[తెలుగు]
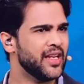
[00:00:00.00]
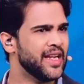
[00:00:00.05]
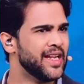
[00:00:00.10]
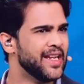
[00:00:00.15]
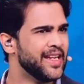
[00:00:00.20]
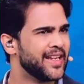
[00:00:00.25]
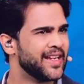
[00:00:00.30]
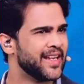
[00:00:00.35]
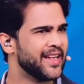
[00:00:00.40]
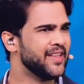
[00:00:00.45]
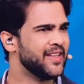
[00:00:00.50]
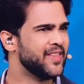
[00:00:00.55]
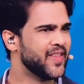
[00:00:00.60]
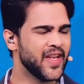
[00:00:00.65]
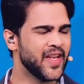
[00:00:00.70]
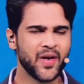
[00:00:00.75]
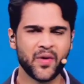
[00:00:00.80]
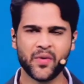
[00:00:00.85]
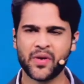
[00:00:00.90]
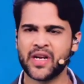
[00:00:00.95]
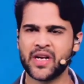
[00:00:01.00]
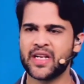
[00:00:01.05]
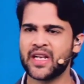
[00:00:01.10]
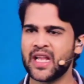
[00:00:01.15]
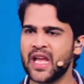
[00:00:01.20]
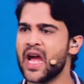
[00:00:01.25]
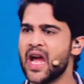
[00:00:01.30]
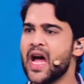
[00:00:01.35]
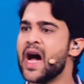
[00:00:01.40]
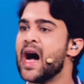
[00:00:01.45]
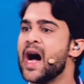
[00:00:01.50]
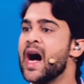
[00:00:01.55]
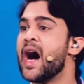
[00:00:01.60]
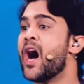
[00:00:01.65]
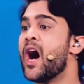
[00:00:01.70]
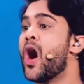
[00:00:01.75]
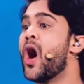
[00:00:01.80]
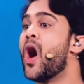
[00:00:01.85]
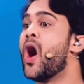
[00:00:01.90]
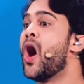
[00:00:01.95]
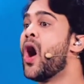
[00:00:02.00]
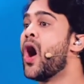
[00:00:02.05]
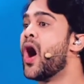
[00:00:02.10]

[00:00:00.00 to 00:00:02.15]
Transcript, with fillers: కానీ దేవుడు అంటే ఆ ఆ